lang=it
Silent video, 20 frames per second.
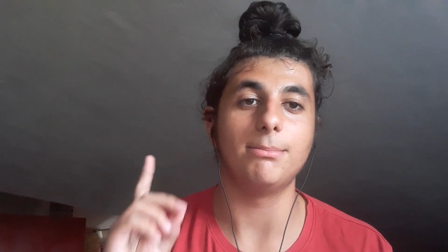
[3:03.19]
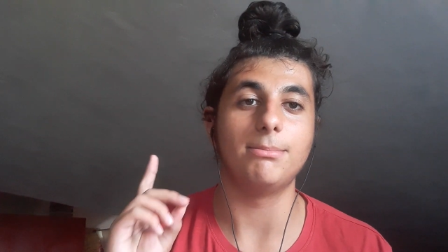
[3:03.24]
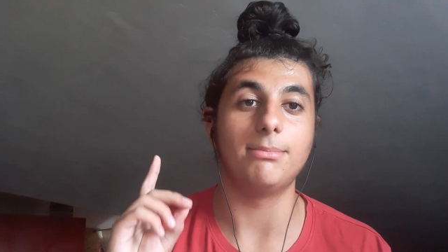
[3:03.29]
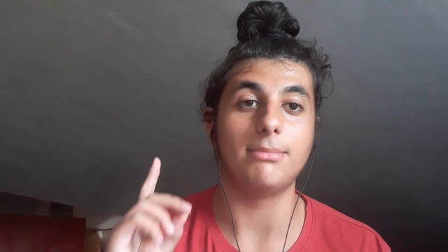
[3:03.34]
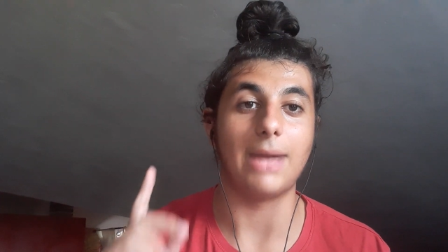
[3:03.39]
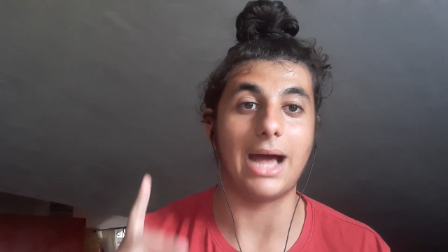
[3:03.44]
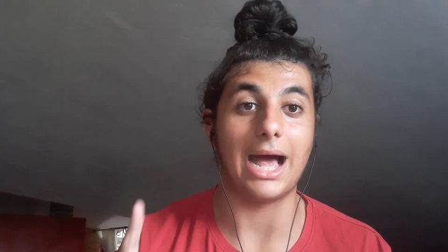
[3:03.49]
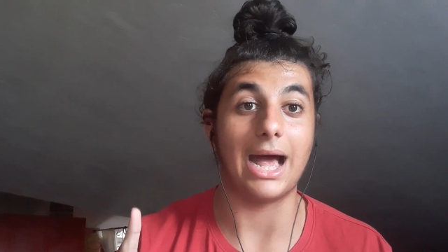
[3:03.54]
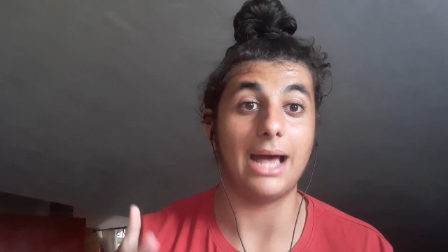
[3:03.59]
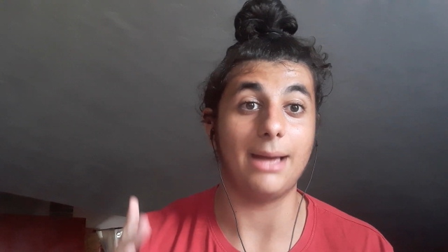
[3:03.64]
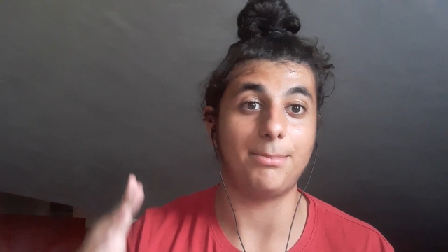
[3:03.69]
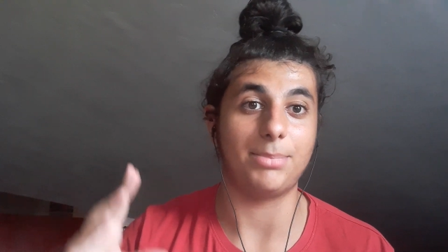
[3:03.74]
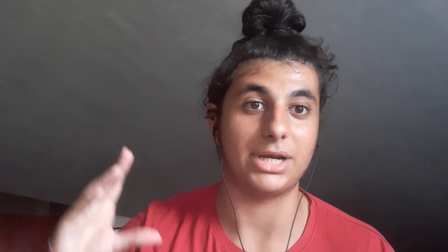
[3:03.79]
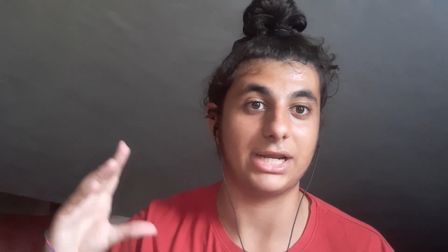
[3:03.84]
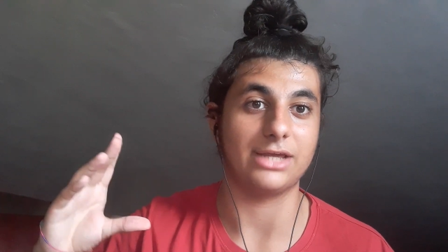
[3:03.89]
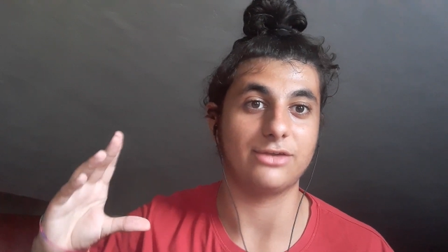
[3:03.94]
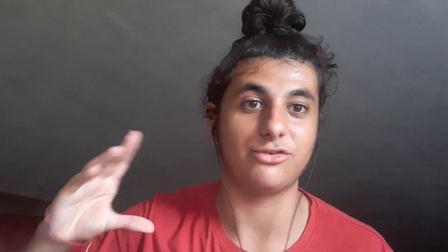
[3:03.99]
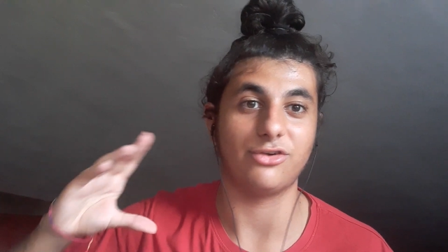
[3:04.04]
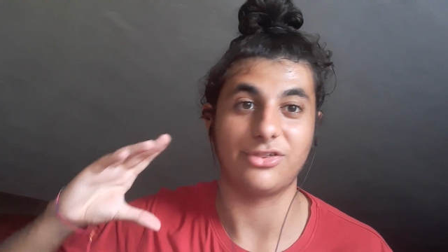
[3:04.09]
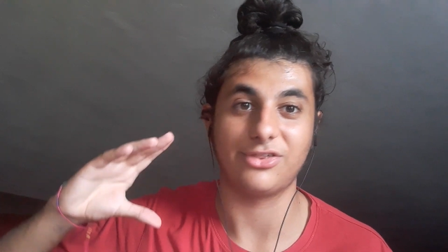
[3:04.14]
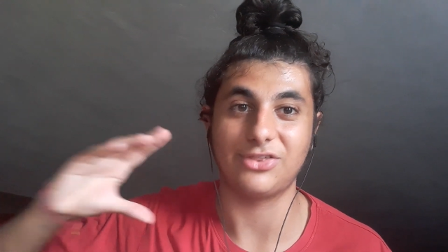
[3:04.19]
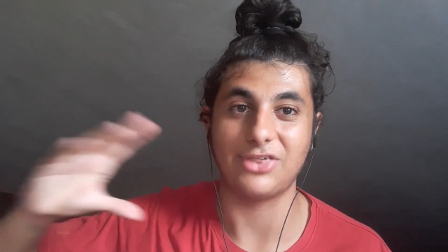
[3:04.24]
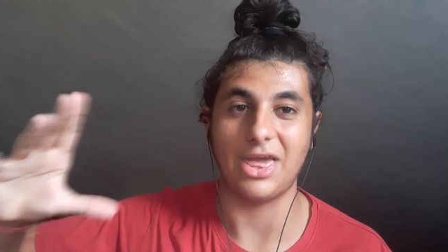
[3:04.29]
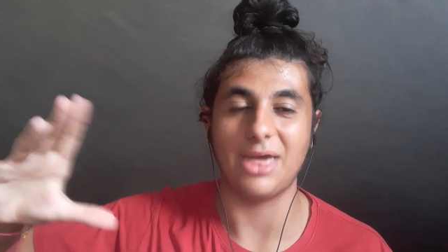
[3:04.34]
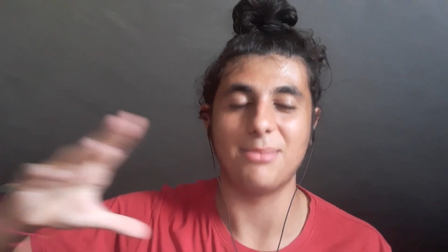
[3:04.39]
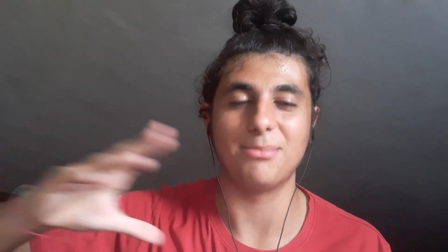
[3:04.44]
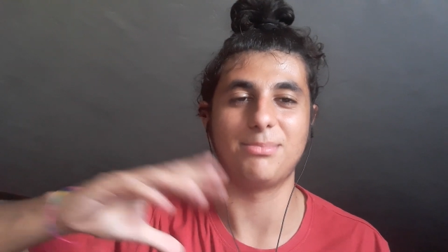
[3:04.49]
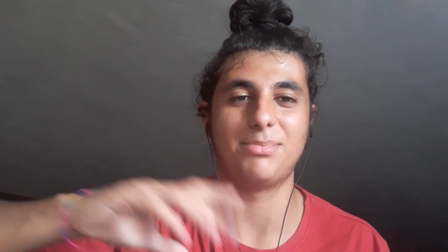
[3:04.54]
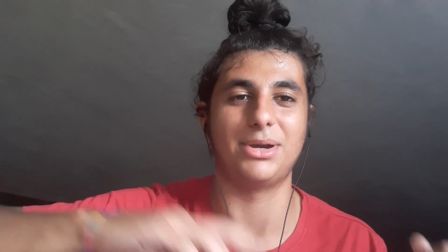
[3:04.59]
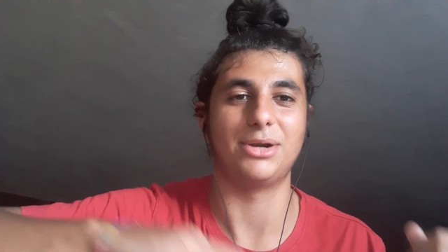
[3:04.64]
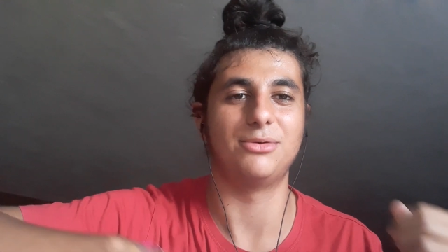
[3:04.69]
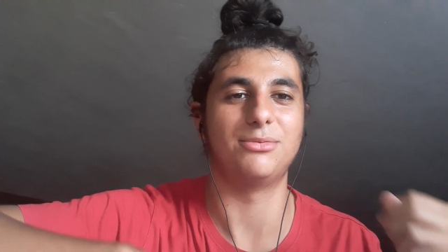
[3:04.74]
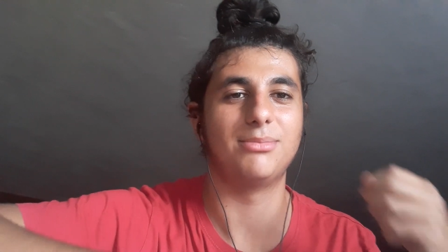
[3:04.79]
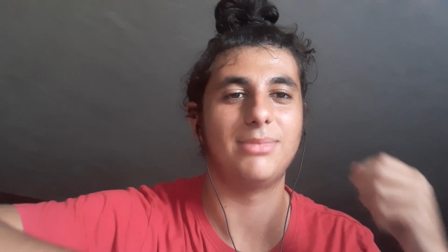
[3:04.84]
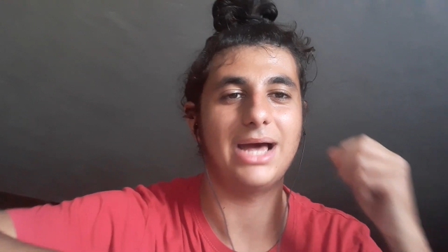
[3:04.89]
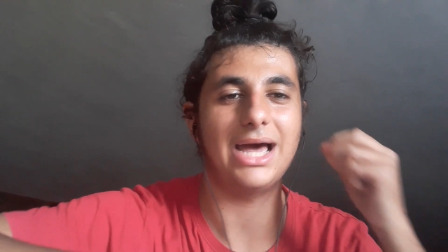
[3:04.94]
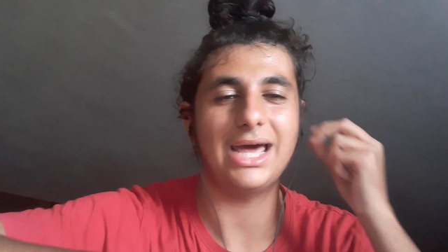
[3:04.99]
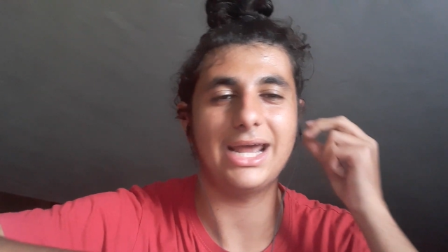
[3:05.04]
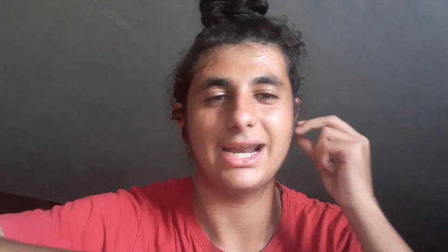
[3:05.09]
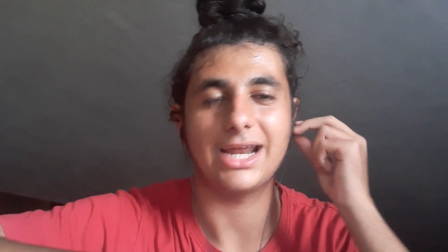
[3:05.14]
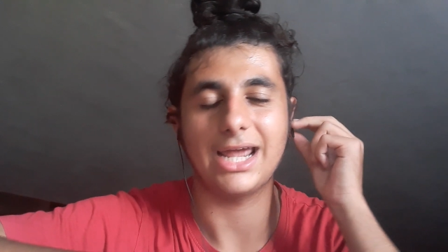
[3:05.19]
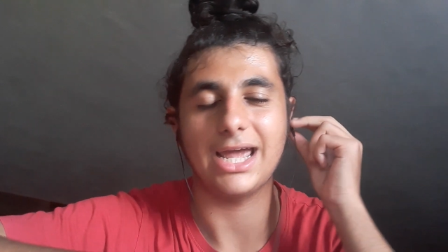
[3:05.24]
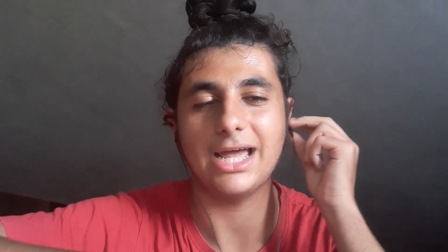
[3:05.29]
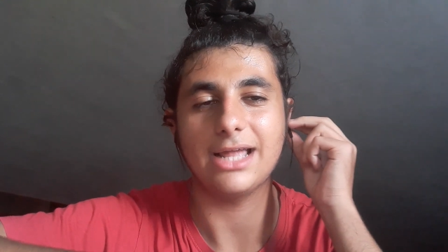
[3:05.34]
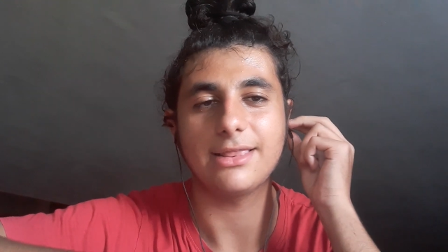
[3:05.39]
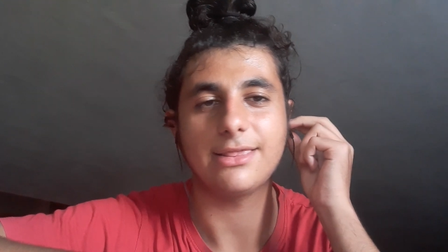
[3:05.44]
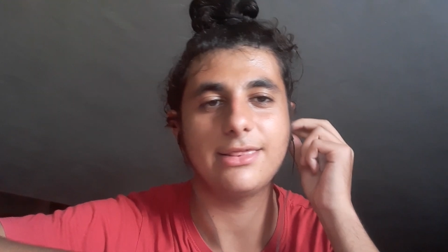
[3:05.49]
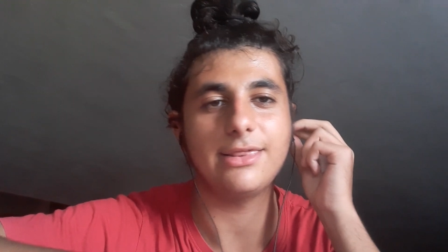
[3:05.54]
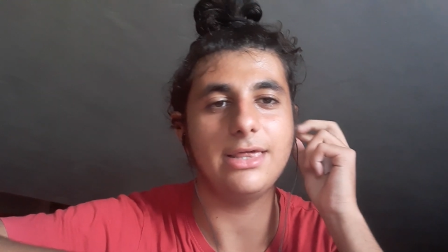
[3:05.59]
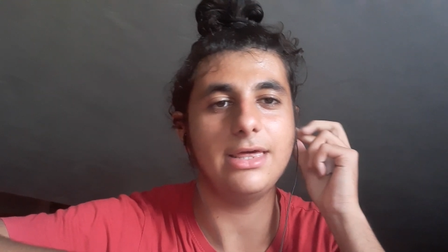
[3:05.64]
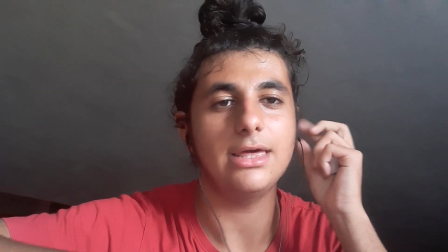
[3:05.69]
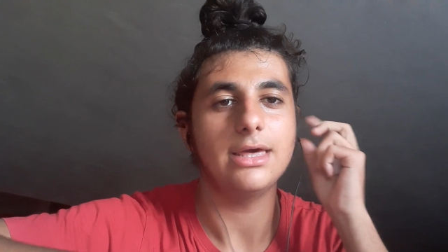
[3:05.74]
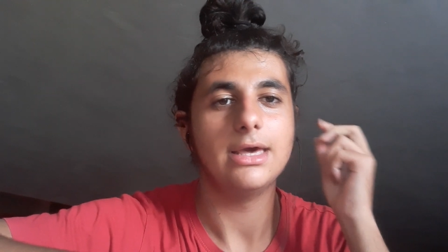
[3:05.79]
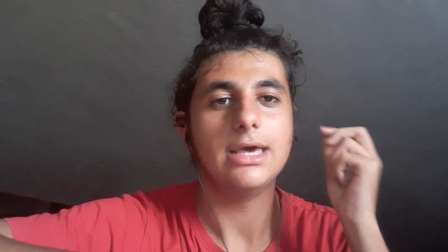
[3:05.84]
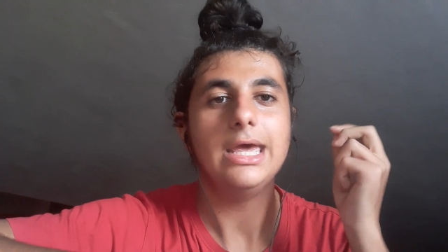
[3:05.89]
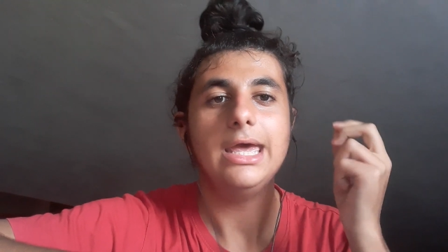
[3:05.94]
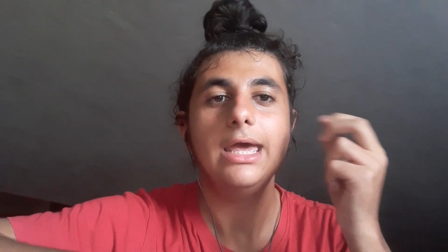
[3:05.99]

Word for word: ma perché c'è sempre un ma, ragazzi,